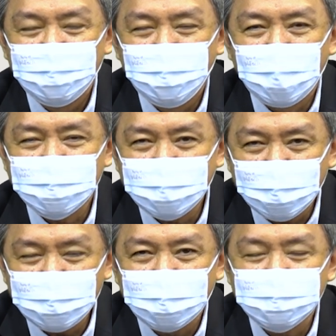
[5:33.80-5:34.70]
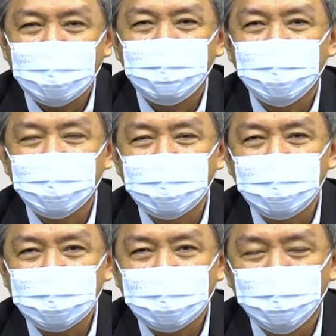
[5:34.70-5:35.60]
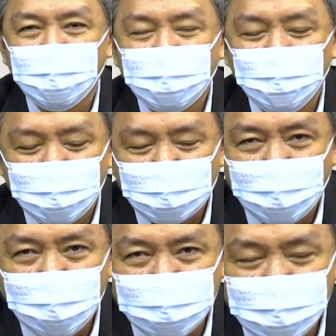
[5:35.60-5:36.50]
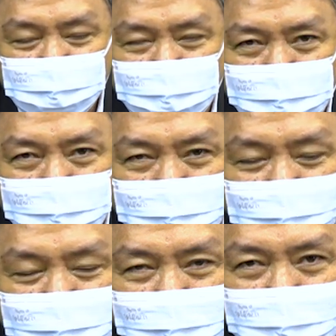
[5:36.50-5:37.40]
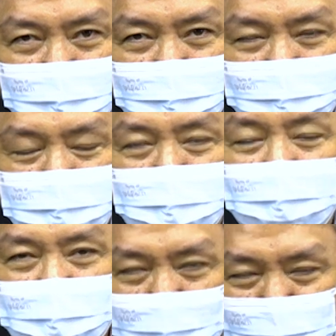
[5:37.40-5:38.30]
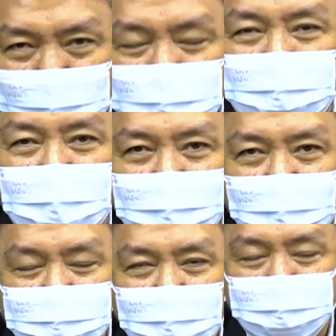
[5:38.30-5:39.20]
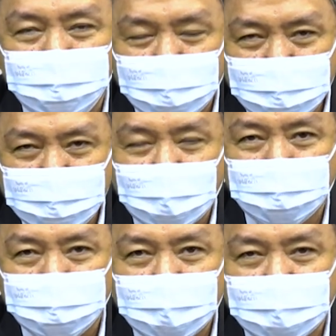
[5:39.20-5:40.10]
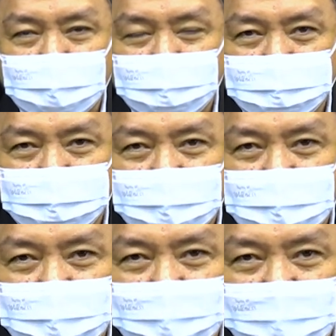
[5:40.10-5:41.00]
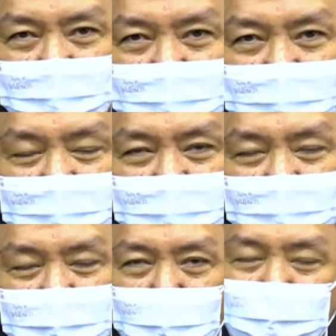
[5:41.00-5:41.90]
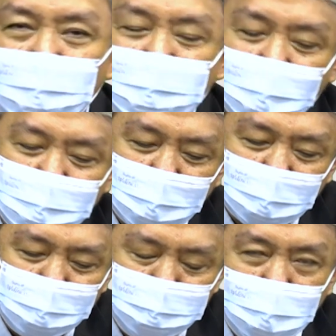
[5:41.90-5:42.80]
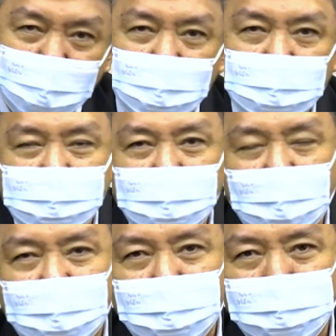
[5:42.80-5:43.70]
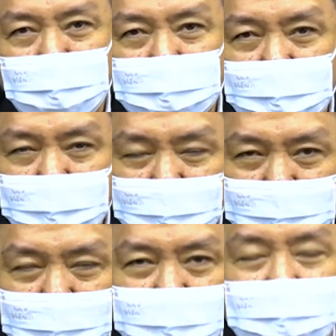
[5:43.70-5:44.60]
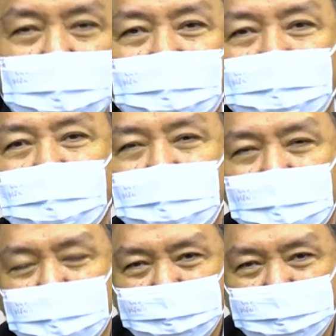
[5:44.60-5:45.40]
Pada saat yang sama, ketika murid-murid Tuhan Yesus meminta Tuhan Yesus makan apa yang disediakan mereka, lalu Tuhan mengatakan, "Padanya ada makanan yang tidak kamu kenal."